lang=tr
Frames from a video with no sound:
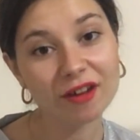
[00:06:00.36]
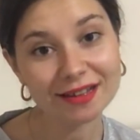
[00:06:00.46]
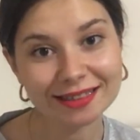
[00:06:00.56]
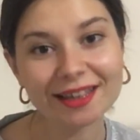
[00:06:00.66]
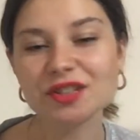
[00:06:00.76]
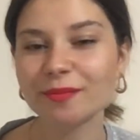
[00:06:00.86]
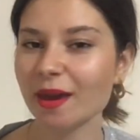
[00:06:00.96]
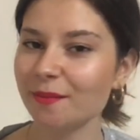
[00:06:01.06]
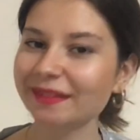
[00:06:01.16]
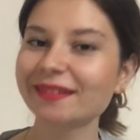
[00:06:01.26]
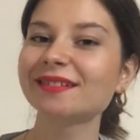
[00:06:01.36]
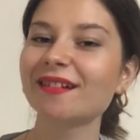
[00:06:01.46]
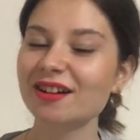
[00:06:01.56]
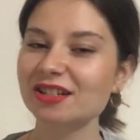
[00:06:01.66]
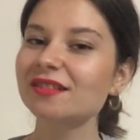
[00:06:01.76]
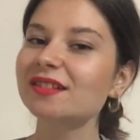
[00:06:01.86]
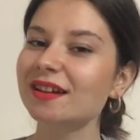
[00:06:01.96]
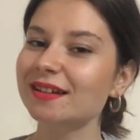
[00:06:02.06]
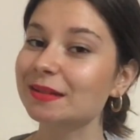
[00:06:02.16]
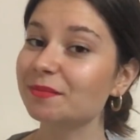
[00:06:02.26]
Vazgeçme, emeklerini karşına
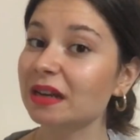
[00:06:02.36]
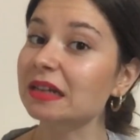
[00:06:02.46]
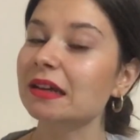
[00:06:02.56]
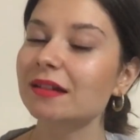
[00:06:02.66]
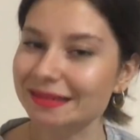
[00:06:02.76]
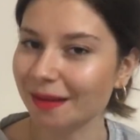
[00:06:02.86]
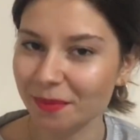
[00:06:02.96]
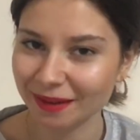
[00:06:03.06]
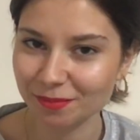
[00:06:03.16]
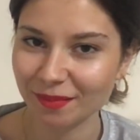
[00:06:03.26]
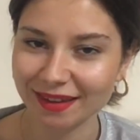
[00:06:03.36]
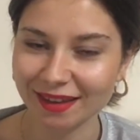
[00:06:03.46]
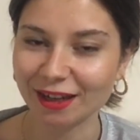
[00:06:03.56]
alacaksın. Biraz daha sabretmek